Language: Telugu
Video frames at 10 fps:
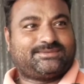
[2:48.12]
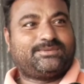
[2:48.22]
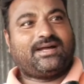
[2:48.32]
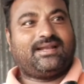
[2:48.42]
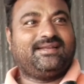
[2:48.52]

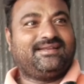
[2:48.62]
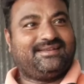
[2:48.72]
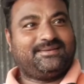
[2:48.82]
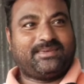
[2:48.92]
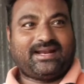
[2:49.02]
చూడాలి
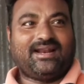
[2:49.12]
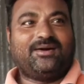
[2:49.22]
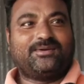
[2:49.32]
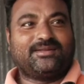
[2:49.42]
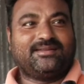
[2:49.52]
మరి ఎలా
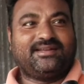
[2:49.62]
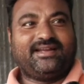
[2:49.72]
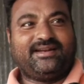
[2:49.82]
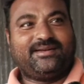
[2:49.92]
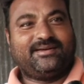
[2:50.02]
ఉంటుందో
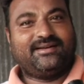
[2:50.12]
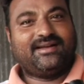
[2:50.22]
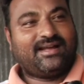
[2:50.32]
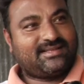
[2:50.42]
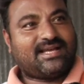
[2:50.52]
ఏంటో
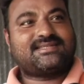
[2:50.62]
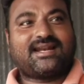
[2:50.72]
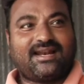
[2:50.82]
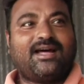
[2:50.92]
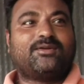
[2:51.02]

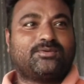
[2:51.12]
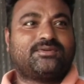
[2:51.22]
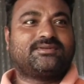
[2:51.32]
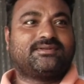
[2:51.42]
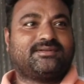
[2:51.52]
చేస్తారని
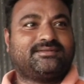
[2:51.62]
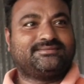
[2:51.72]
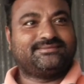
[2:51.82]
అనుకుంటూ ఉన్నాం